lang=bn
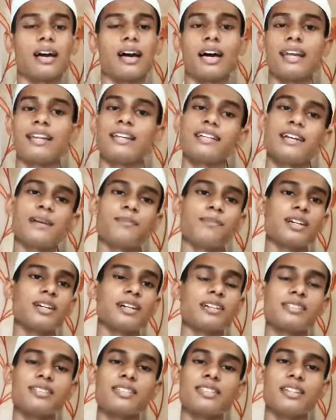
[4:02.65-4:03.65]
আল্লাহ আমরা
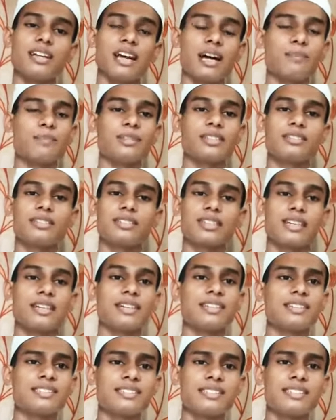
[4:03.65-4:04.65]
কাছে আমরা
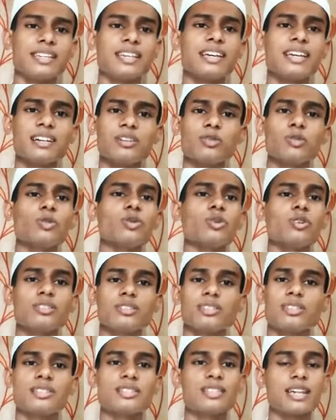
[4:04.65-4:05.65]
যে কোনো
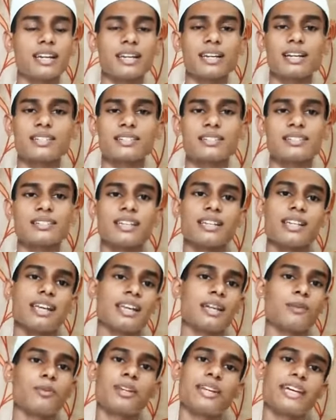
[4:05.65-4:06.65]
জিনিস আল্লাহর কাছে চাইলে
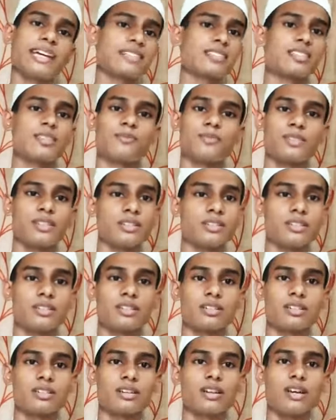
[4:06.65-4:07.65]
আল্লাহ বলে অ্যাকসেপ্টেড
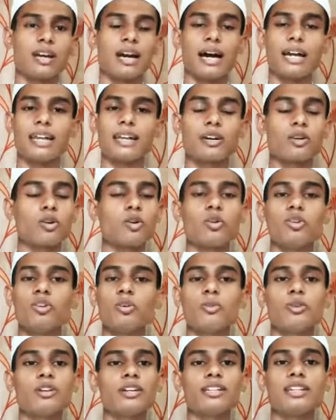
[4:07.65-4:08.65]
আল্লাহ কখনো
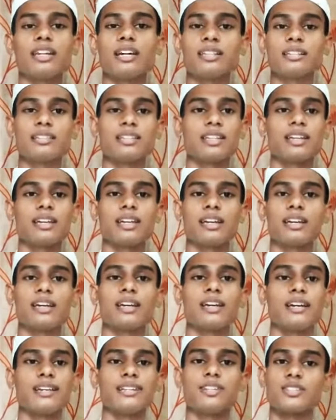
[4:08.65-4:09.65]
বলে না যে
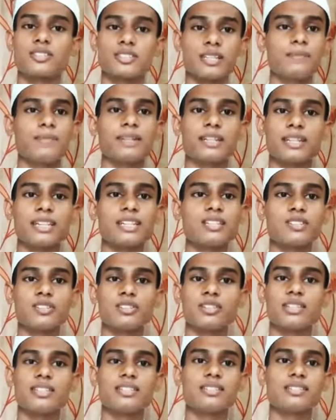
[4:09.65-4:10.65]
ইয়ার সাপ্লিকেশন
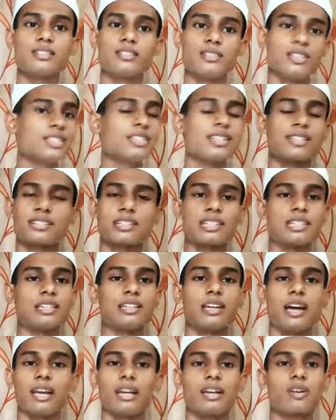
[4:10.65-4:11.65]
ইজ রিজেক্টেড
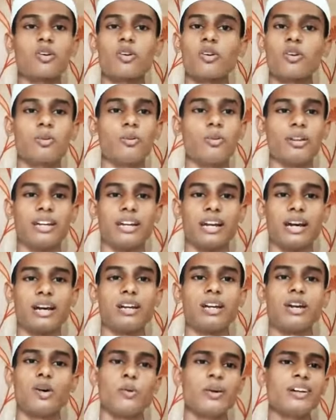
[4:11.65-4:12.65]
আল্লাহ কখনো বলে না
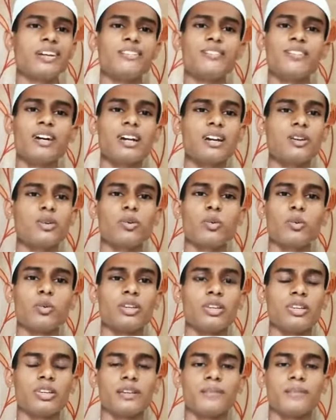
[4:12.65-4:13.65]
হোয়াট এভার উই